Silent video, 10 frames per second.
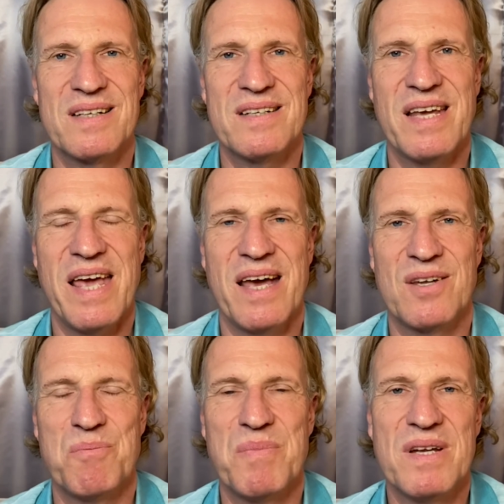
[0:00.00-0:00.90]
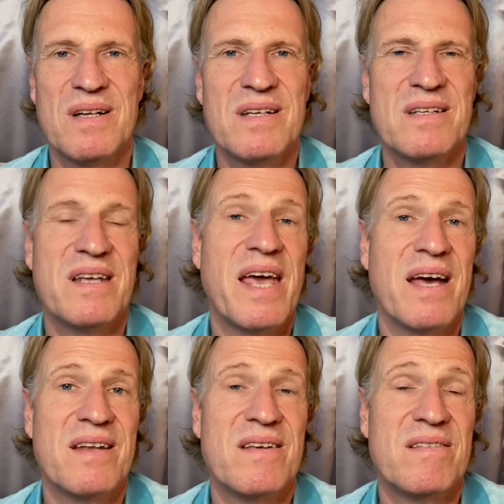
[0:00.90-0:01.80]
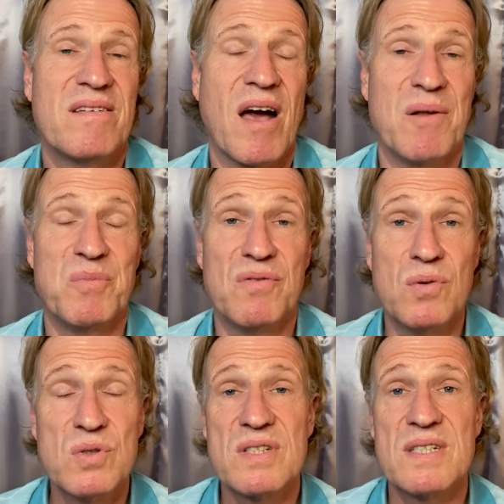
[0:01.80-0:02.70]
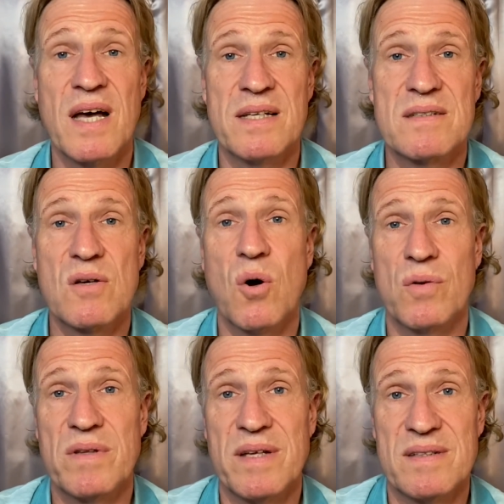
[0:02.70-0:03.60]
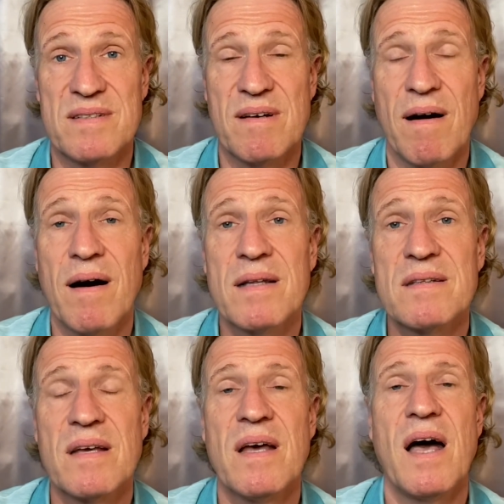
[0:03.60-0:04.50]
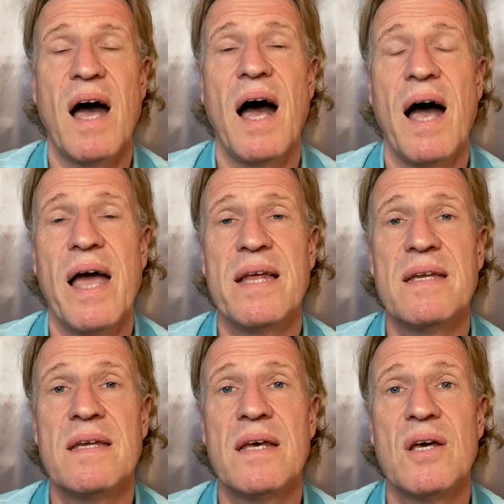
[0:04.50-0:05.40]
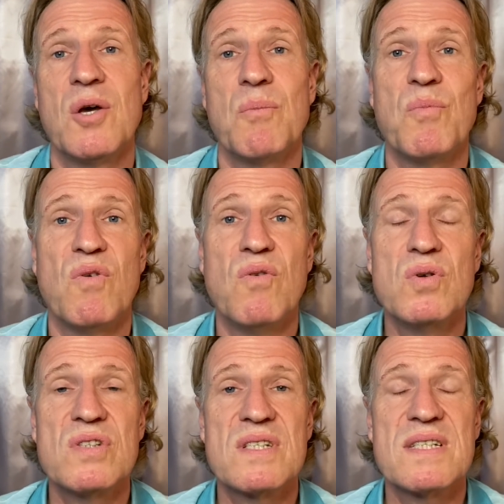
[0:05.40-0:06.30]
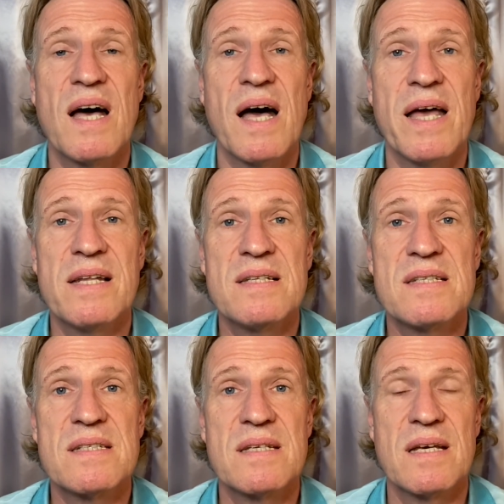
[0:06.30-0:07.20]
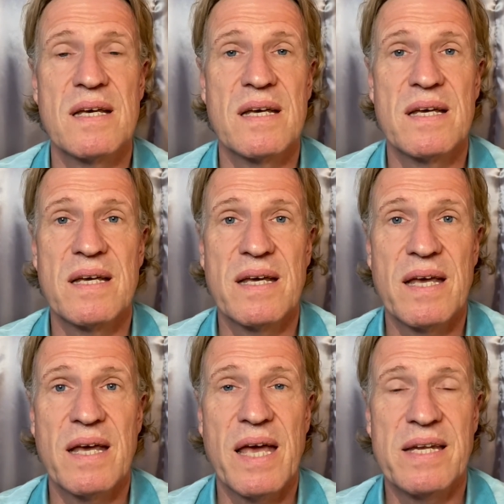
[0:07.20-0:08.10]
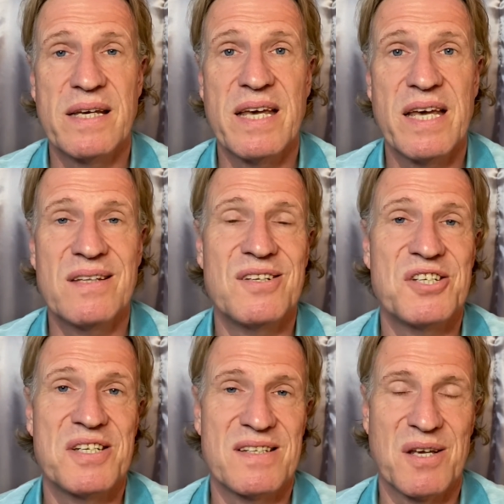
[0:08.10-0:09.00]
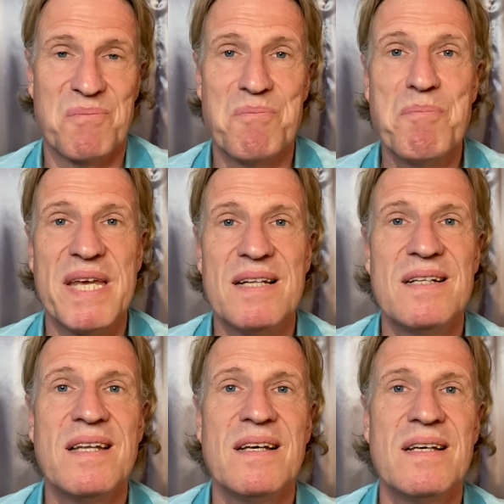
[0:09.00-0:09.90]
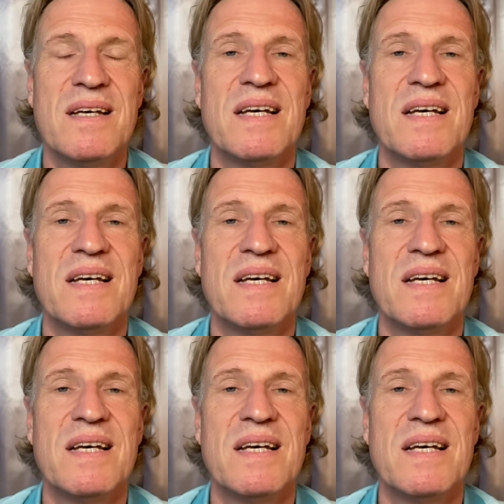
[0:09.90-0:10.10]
die Erde bildet, die Erde ist ja ein Bewusstseinskondensat, ein Bewusstseins energetisches Gebilde,